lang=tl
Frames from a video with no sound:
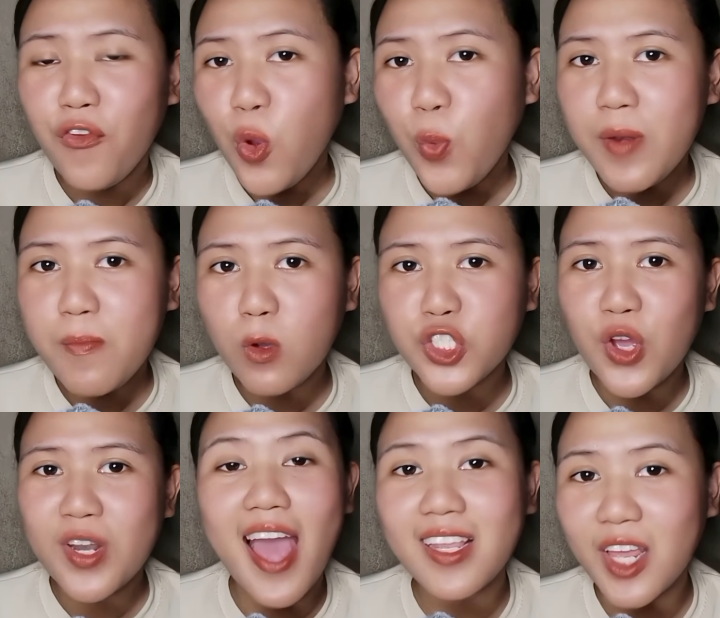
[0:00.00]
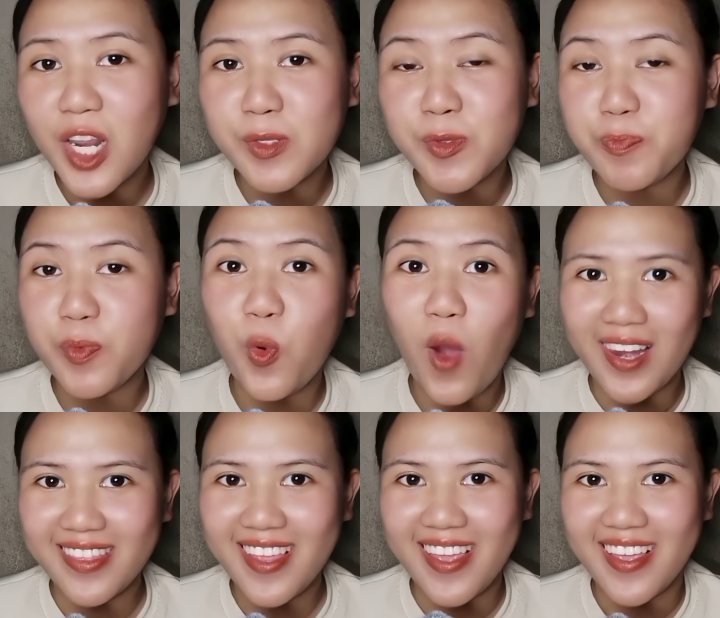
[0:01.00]
fluid motion, and crisp
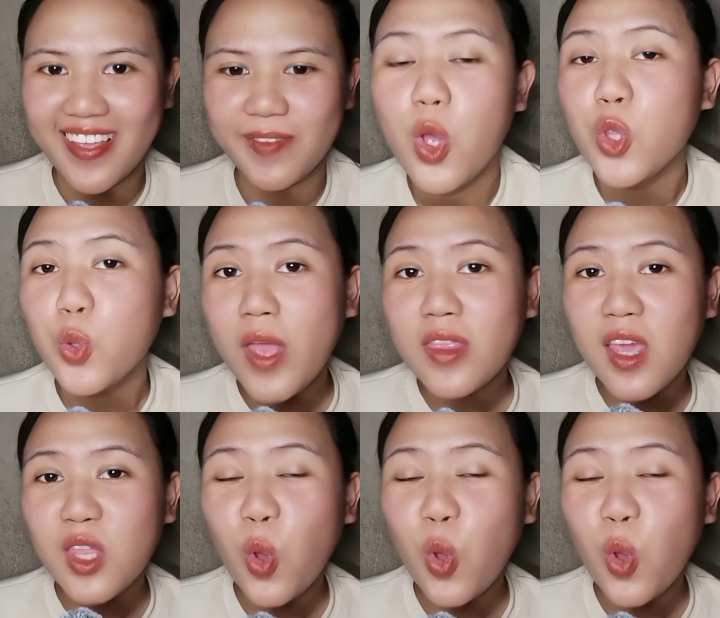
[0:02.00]
quality. 20